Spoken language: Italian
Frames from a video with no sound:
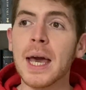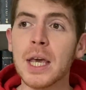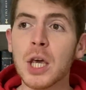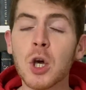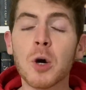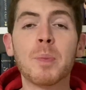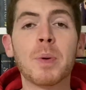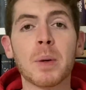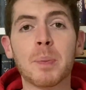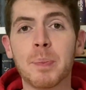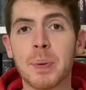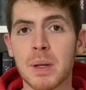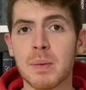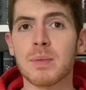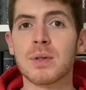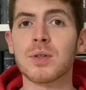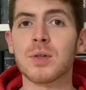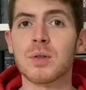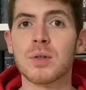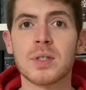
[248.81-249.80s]
Io per
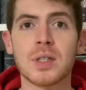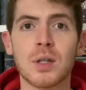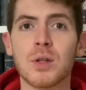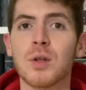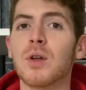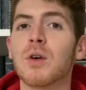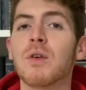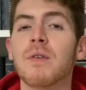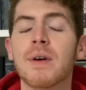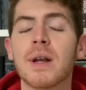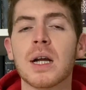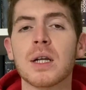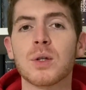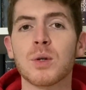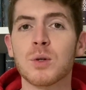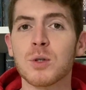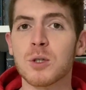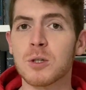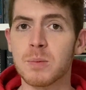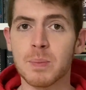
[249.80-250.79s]
primo sono stato ricoverato
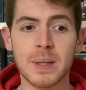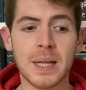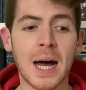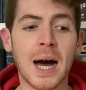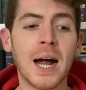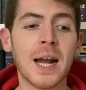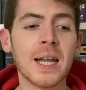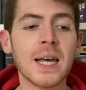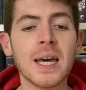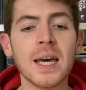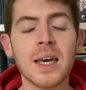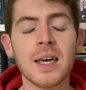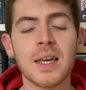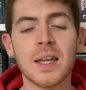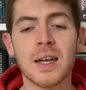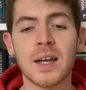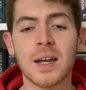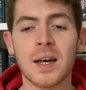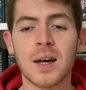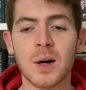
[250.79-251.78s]
in ospedale
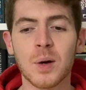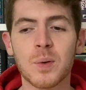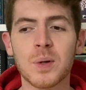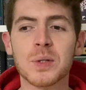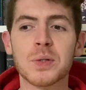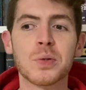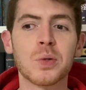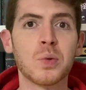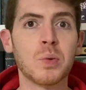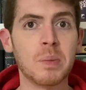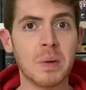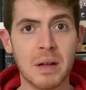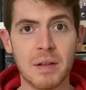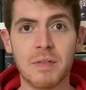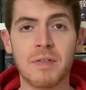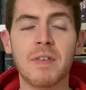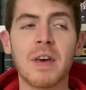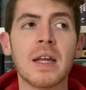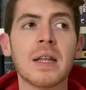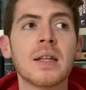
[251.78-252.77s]
in questo
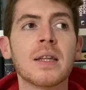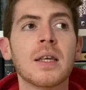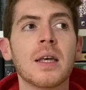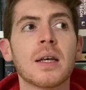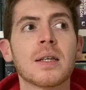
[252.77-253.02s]
2020,